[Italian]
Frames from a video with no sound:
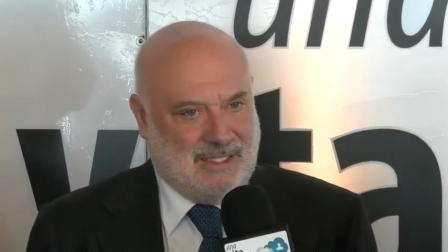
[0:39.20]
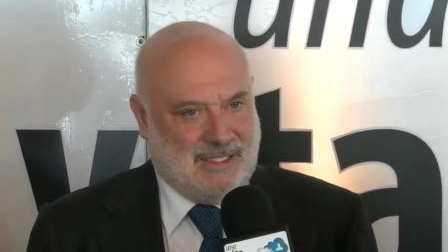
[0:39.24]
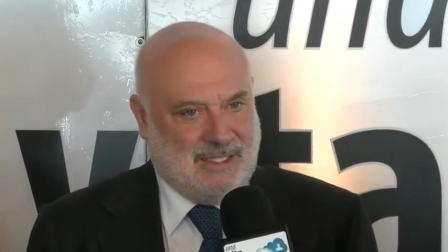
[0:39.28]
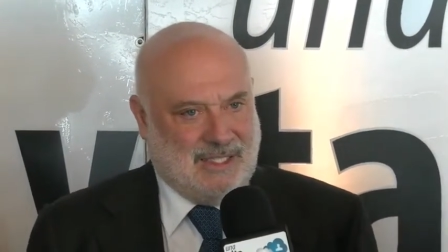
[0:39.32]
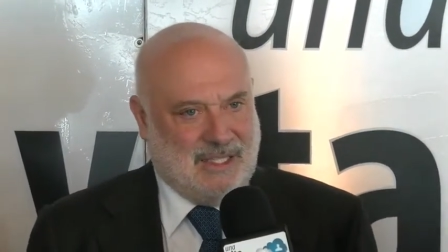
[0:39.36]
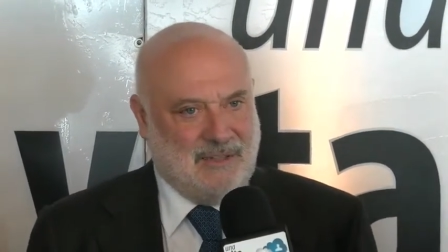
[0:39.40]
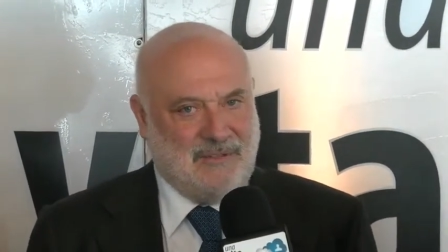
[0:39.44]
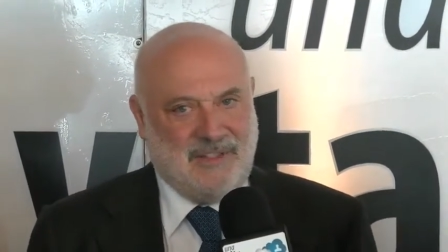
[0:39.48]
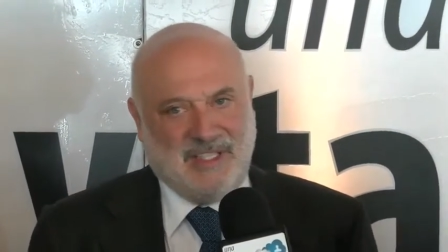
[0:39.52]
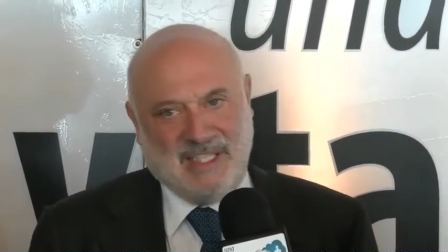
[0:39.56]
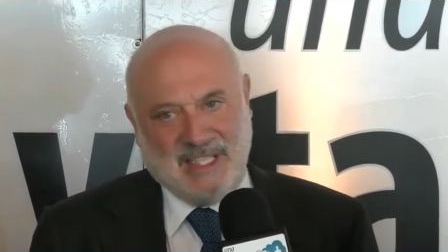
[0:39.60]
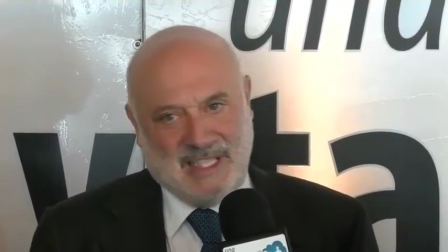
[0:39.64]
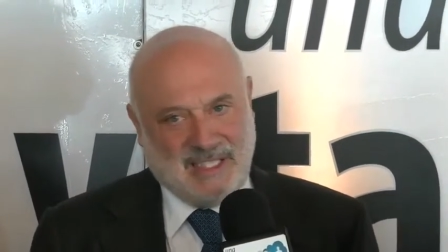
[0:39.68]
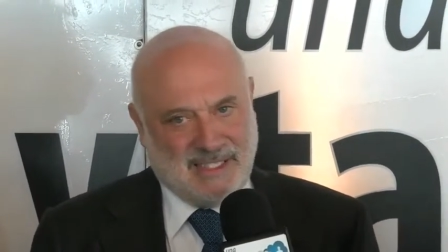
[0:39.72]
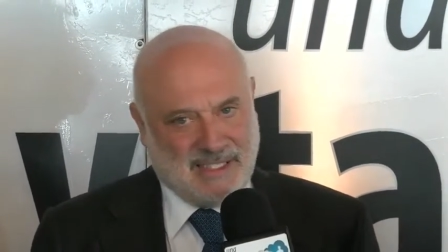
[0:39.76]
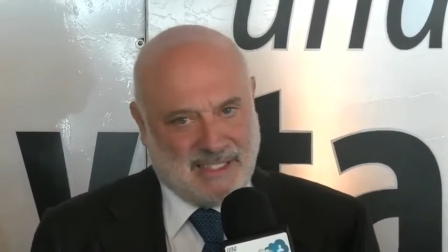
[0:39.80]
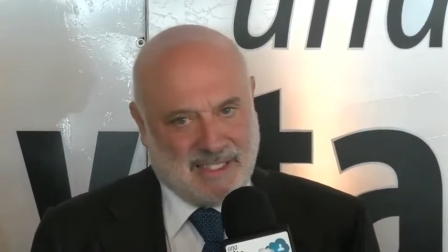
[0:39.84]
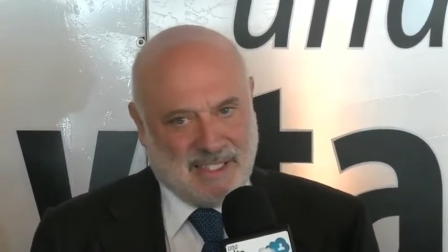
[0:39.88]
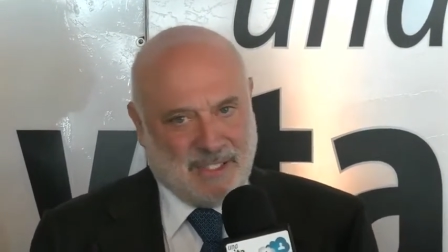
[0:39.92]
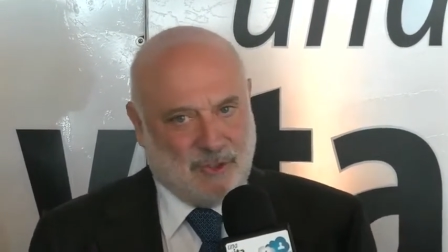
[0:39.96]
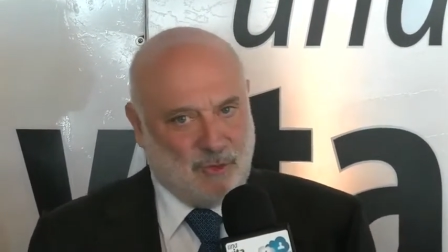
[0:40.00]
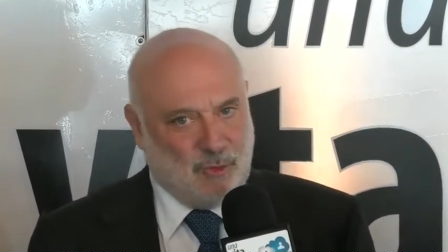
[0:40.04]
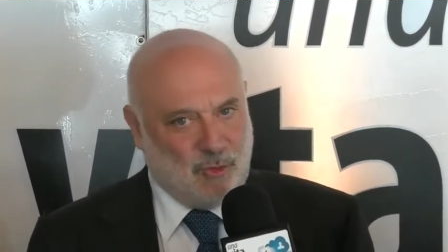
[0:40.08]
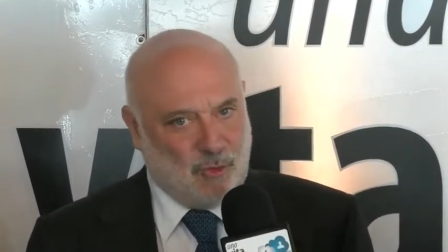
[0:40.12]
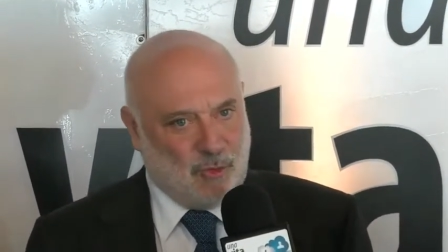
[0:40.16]

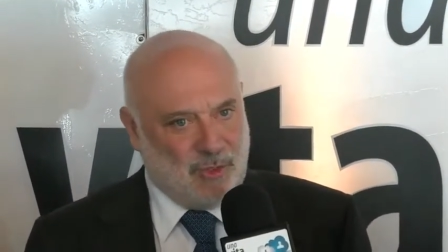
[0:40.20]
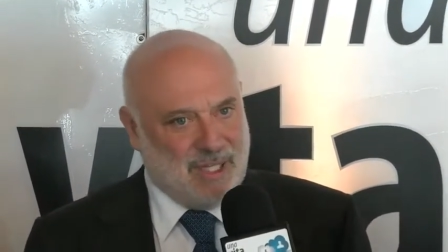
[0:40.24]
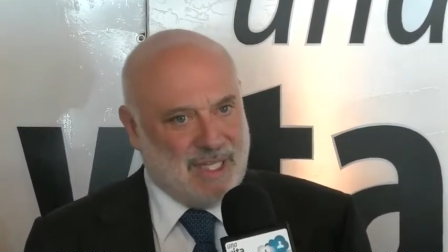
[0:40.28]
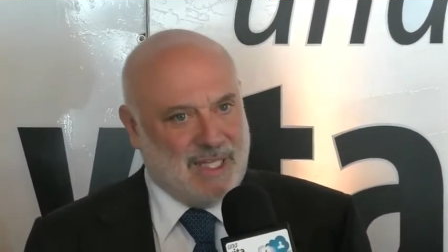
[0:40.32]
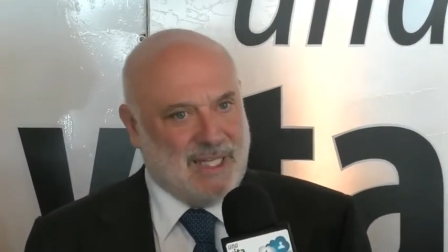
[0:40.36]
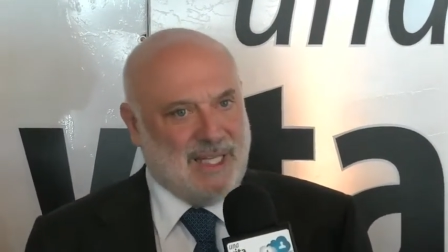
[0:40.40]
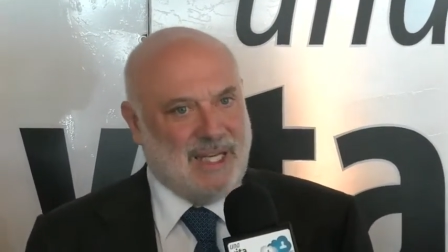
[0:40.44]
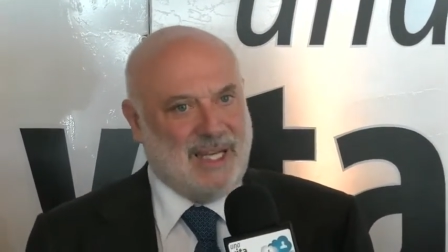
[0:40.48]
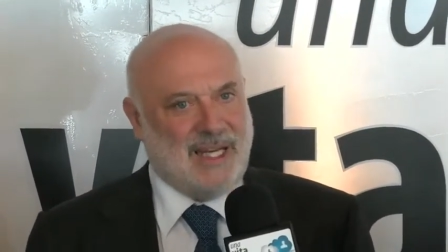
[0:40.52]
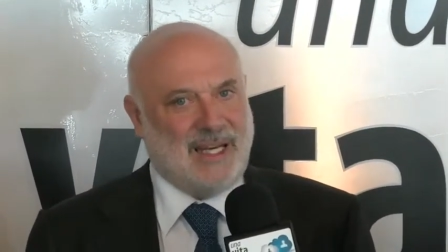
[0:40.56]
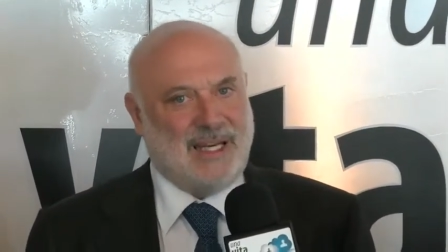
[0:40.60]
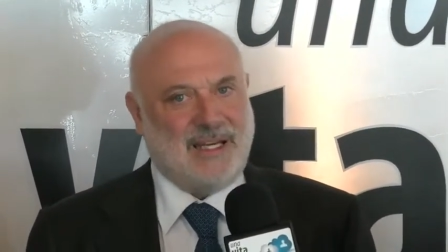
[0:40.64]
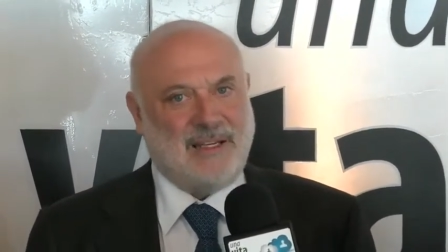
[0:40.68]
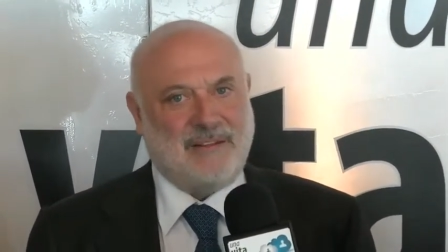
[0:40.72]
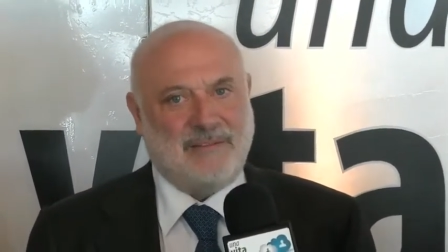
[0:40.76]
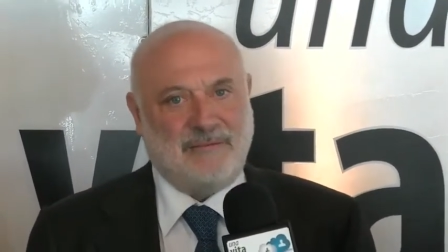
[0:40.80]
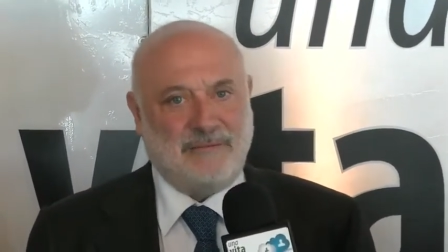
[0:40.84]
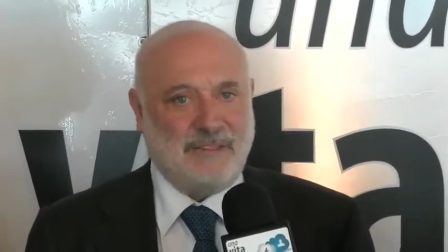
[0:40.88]
evidenziano quella